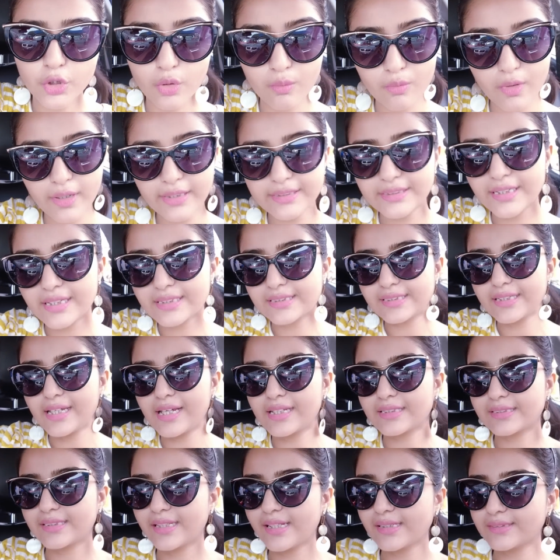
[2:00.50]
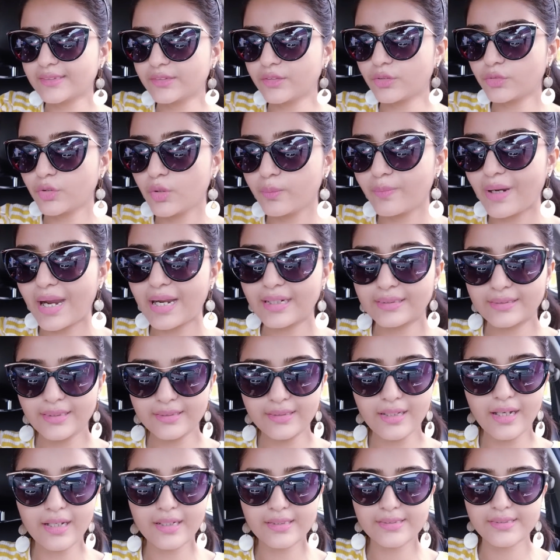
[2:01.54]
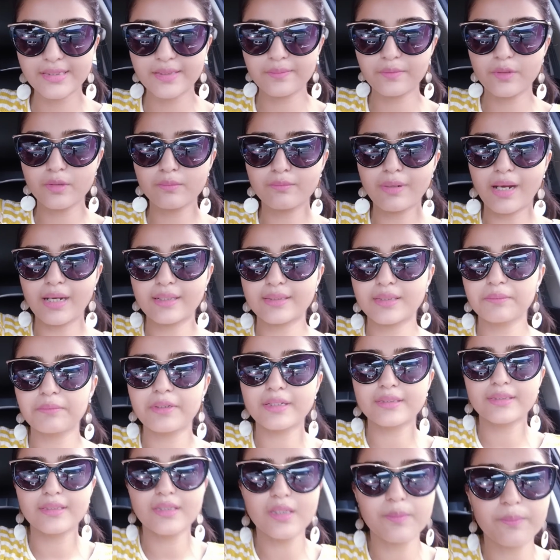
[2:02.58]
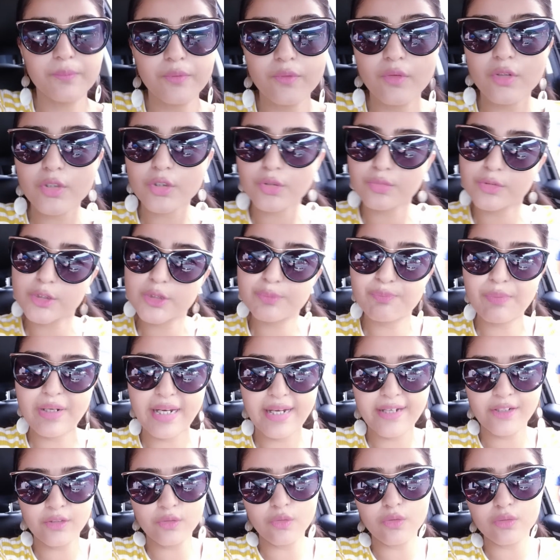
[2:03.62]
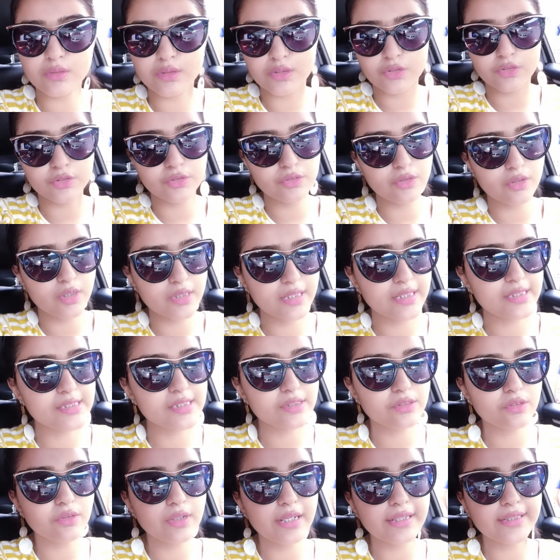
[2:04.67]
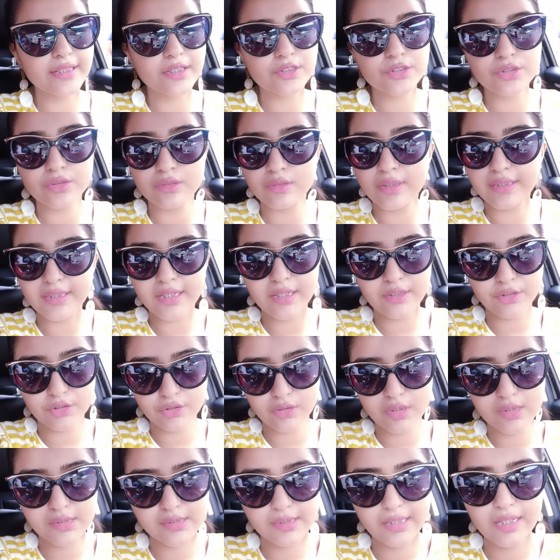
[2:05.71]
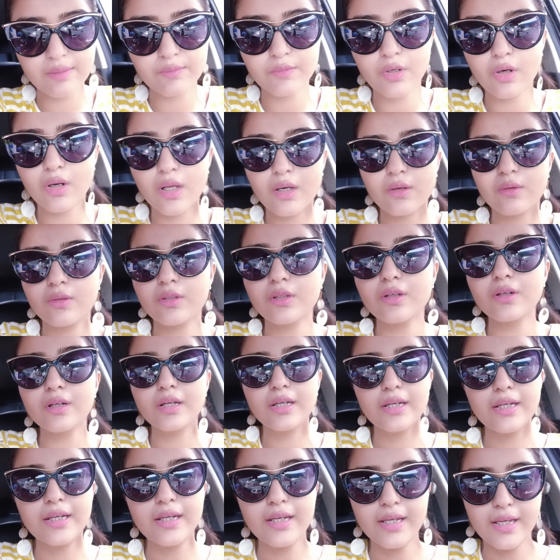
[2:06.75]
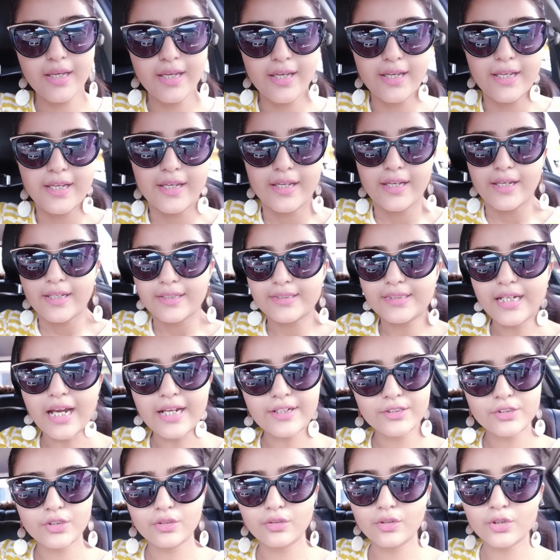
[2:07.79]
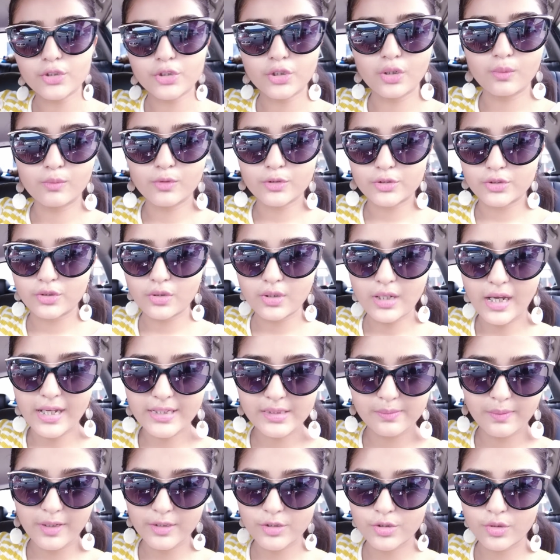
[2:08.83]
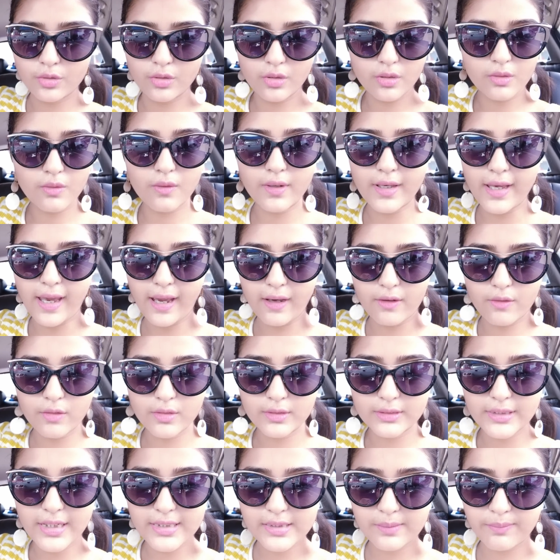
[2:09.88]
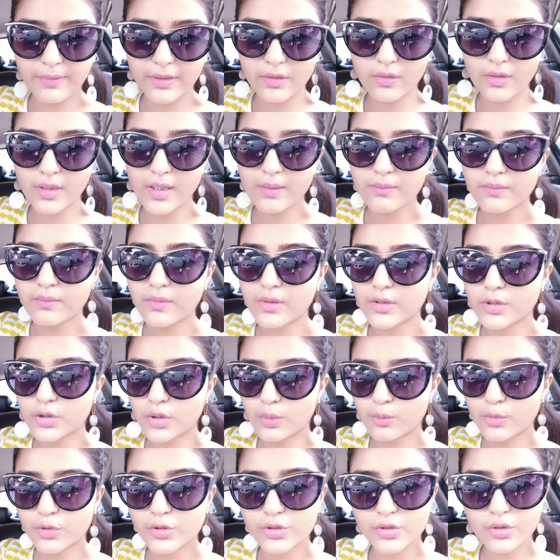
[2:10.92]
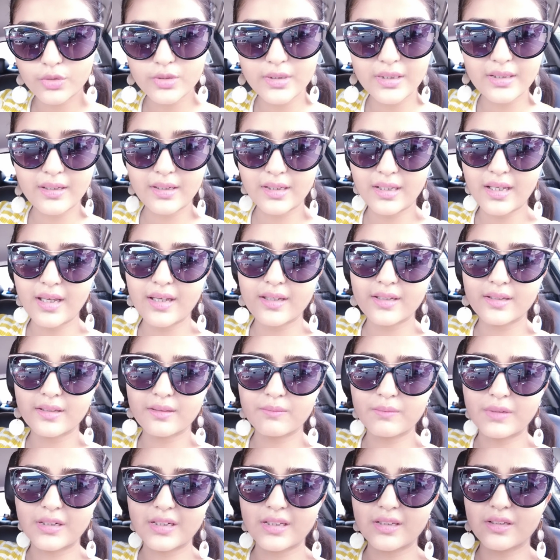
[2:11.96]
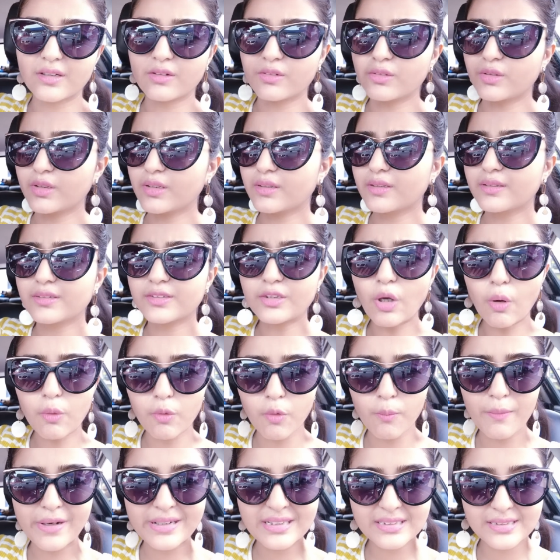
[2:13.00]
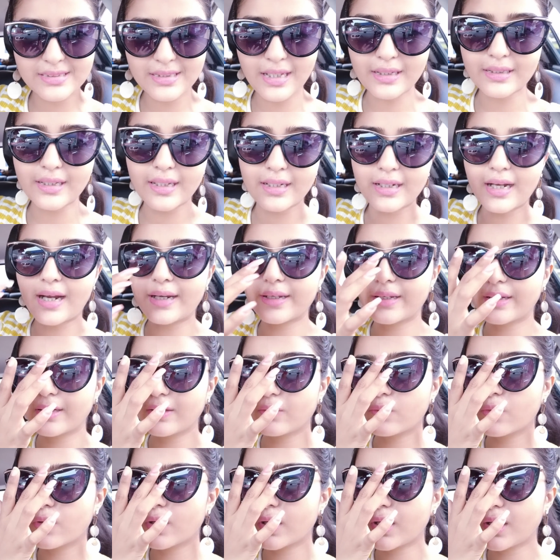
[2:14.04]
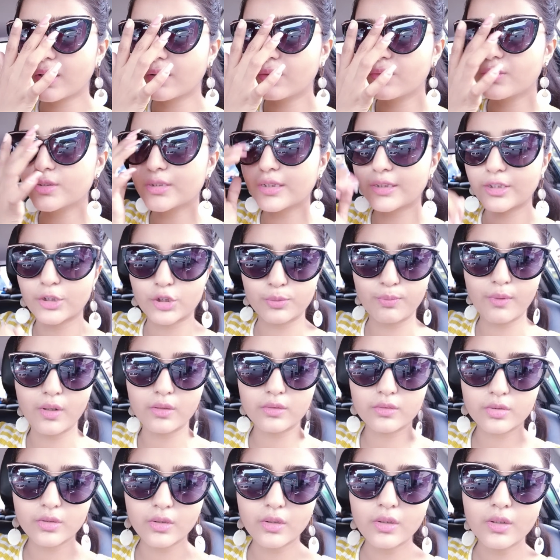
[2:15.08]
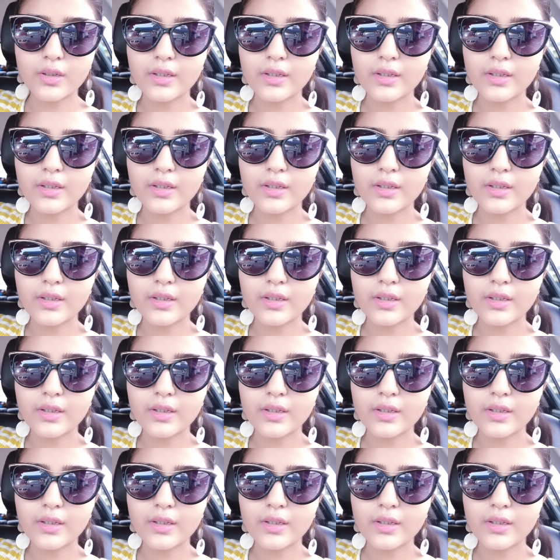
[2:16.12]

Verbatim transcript: সময় যাচ্ছে আস্তে আস্তে তত বাড়তে থাকছে এবং বাড়তে বাড়তে না পুরো স্প্রেড করতে শুরু করে দিচ্ছে তো এটার জন্য একটা ইন্স্যুরেন্স ক্লেম করা হলো যার জন্য সমস্ত কাজবাজগুলো করে এখন জাস্ট বেরোলাম সমস্ত জায়গায় মানে ডকুমেন্টস থাকে গাড়ির অন্যান্য জিনিসপত্র